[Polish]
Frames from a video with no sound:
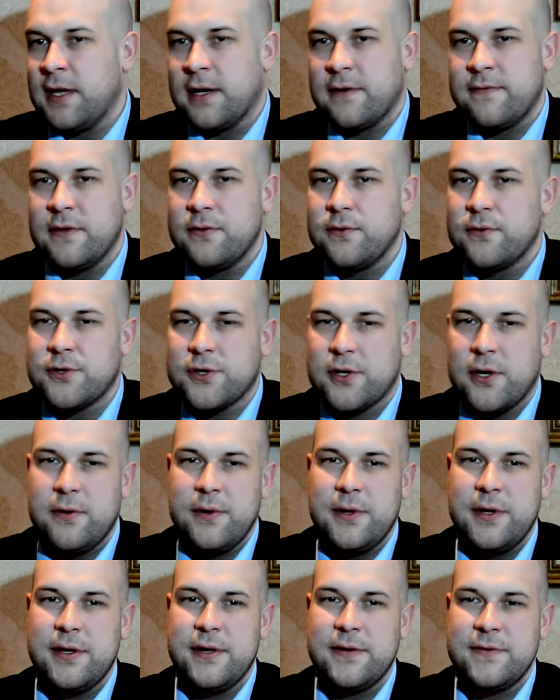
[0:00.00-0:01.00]
tak według
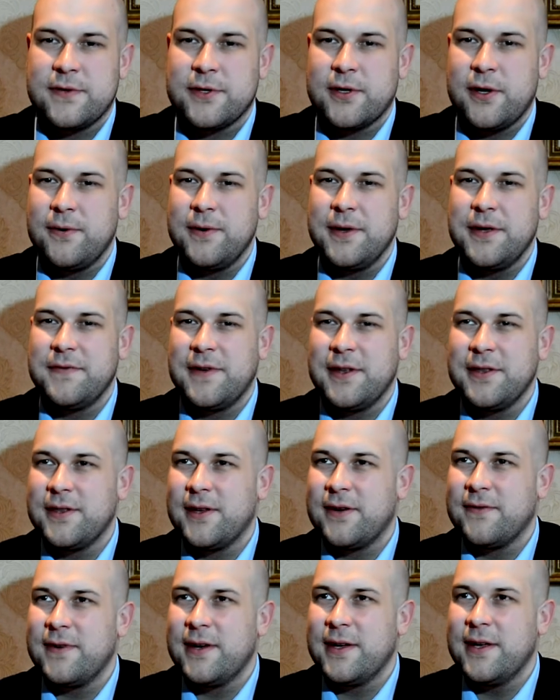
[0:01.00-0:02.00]
szkoły, szkoły
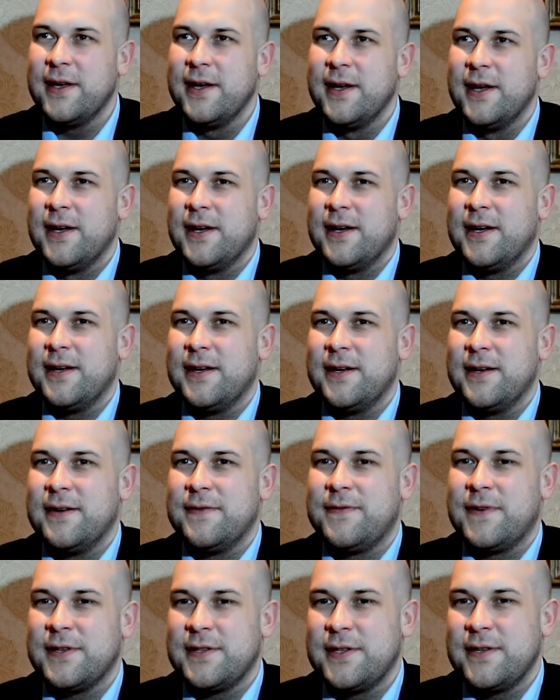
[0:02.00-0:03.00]
eventowej
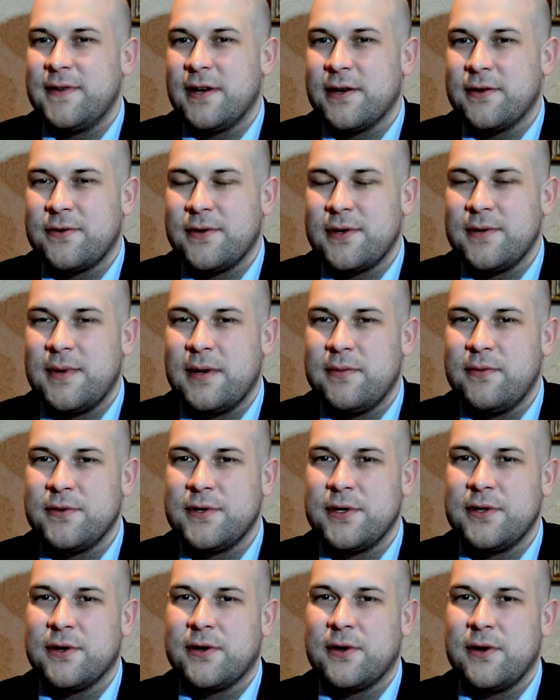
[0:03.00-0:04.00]
e, festiwal, który ma
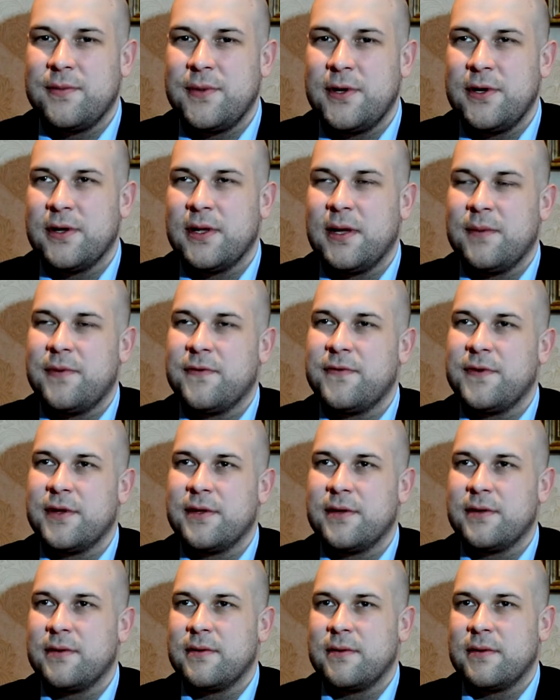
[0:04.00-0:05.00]
budżet około miliona
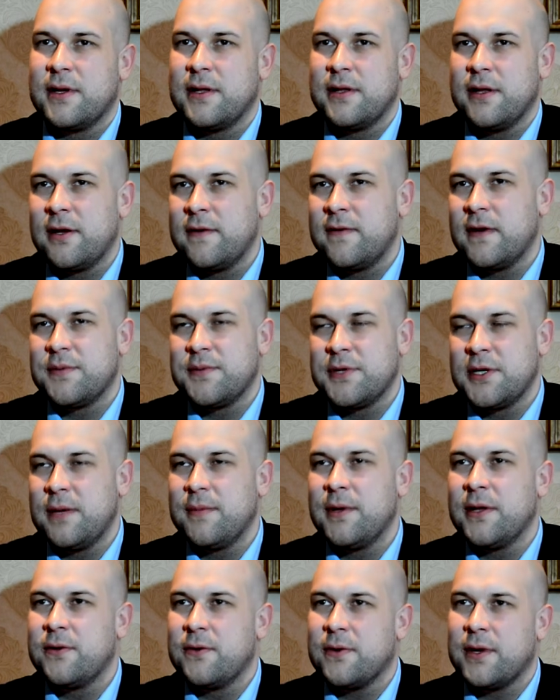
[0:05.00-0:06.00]
powinien generować
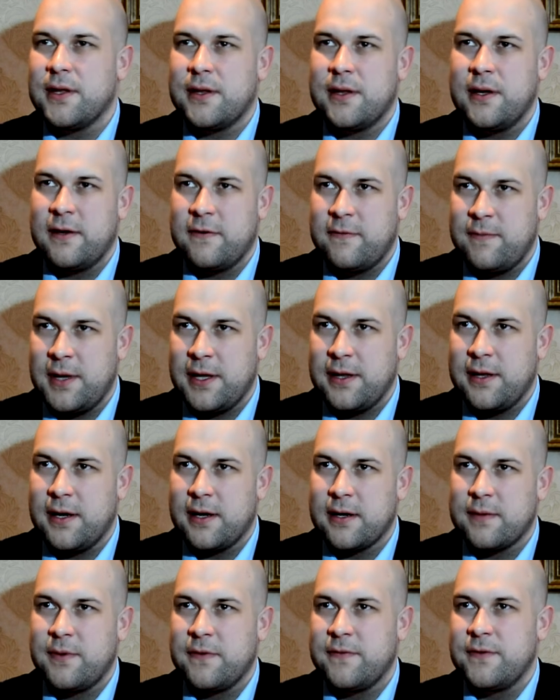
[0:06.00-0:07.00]
przynajmniej drugie tyle w
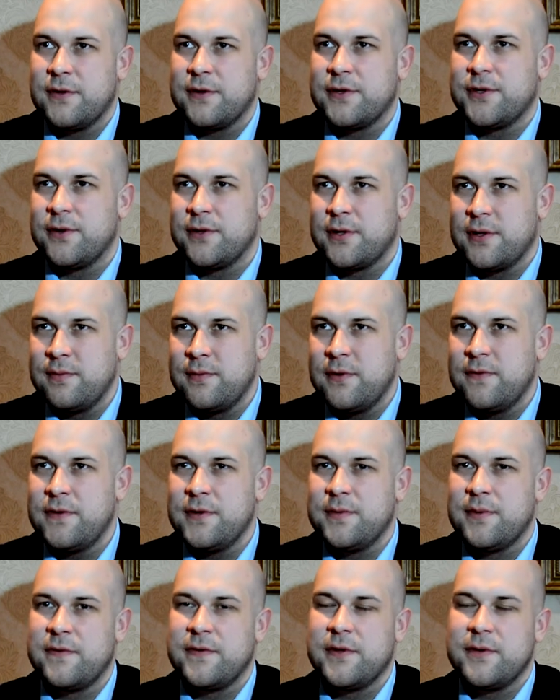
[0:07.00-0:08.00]
mediach. Powinno się o tym
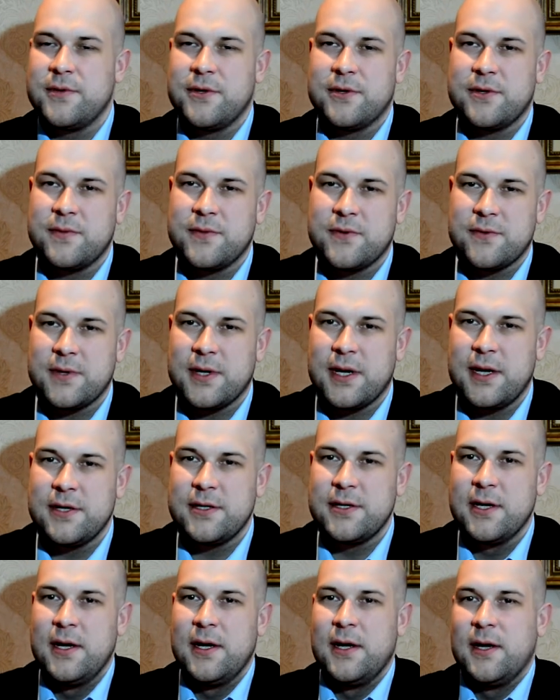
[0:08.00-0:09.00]
mówić, powinno być o tym
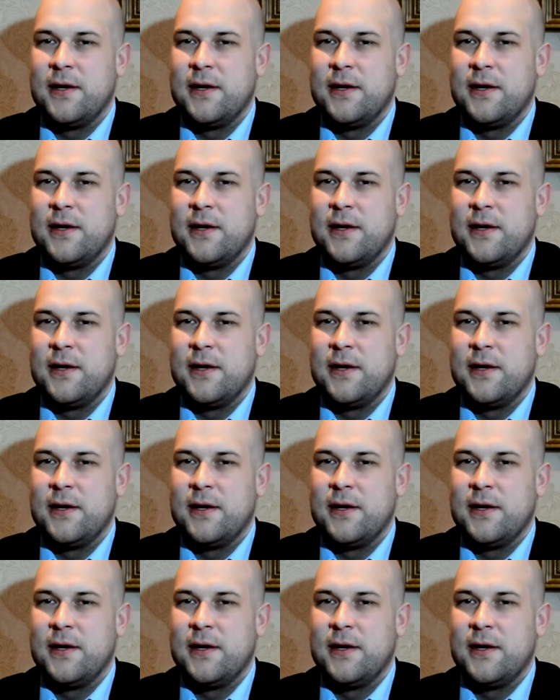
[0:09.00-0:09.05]
słychać.